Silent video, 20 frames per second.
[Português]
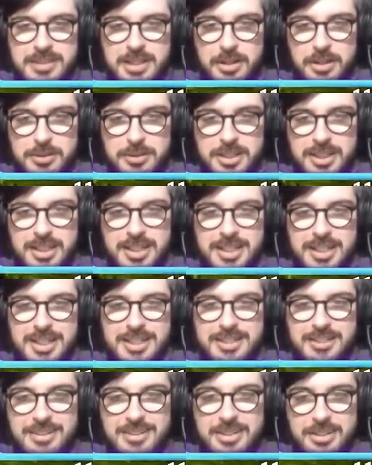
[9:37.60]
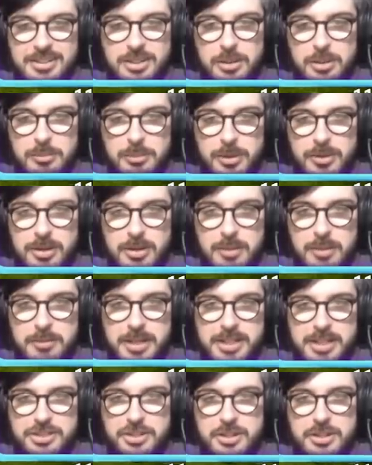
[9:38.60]
deu, não deu tão bom. Calma
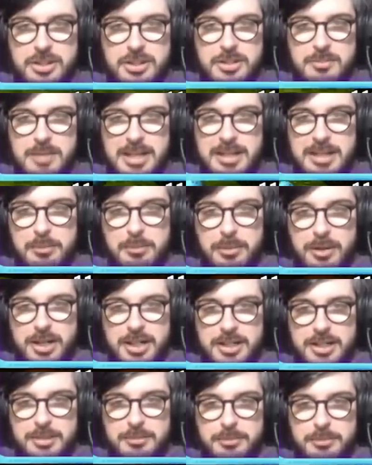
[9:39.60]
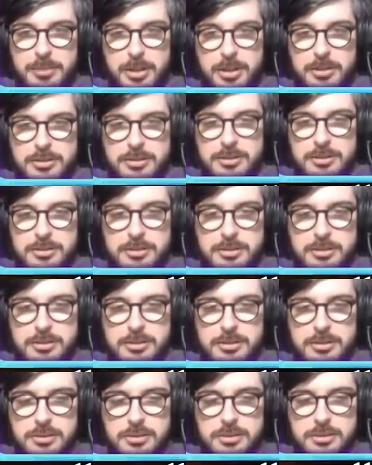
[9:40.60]
aí, deixa eu ir mais da borda. Pronto.
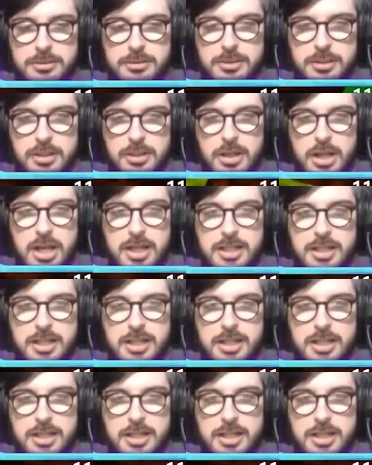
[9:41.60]
É,